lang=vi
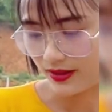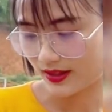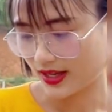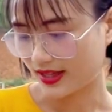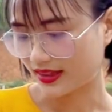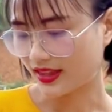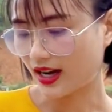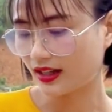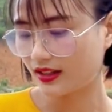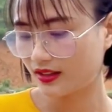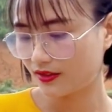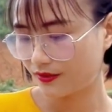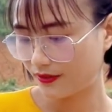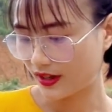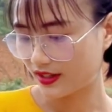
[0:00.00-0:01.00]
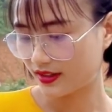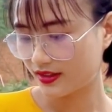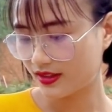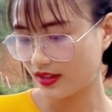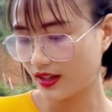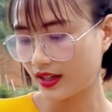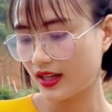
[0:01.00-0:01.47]
có thể tăng hưng phấn
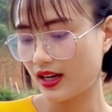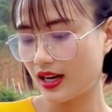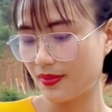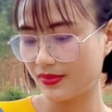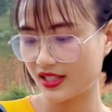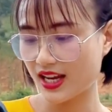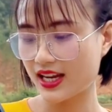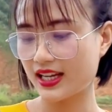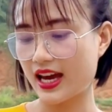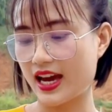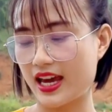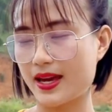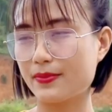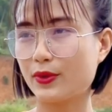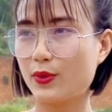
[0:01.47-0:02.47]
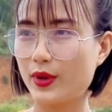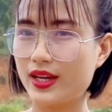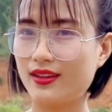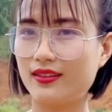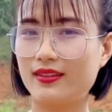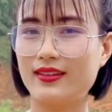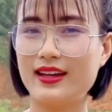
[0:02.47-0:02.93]
trước khi lâm trận hả em
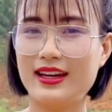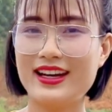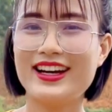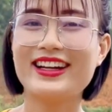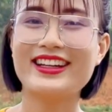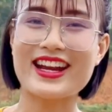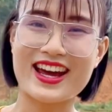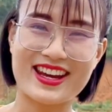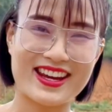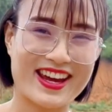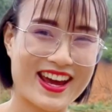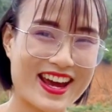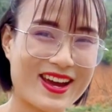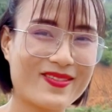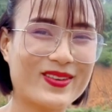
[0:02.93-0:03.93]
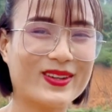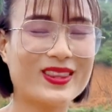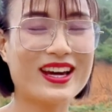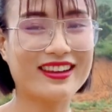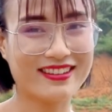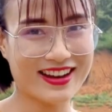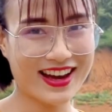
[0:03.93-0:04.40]
Quỳnh? Này, em nói
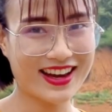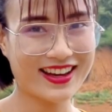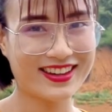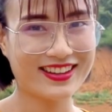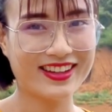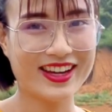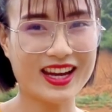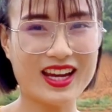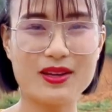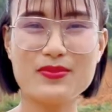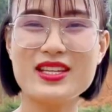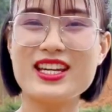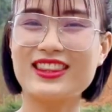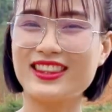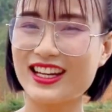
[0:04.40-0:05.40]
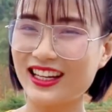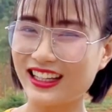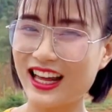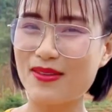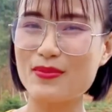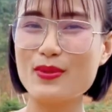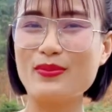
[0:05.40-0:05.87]
thật nhá, em nhiệt tình
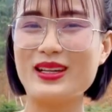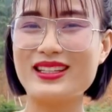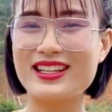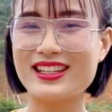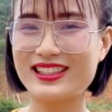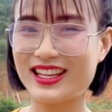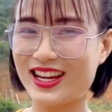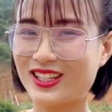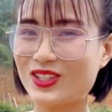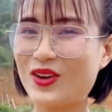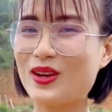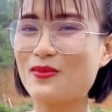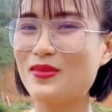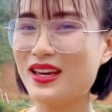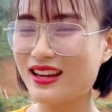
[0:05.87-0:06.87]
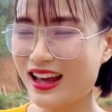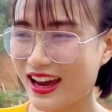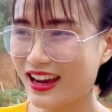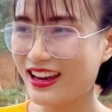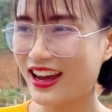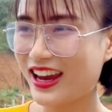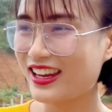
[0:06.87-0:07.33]
lắm em mới chia sẻ cho anh biết
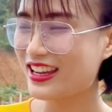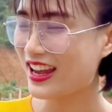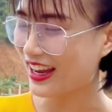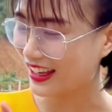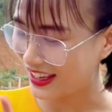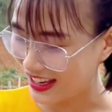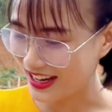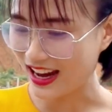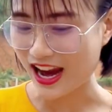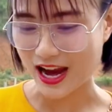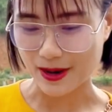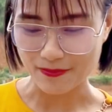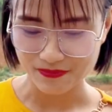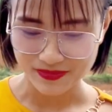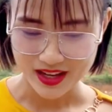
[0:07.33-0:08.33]
đấy, anh nghe kỹ này.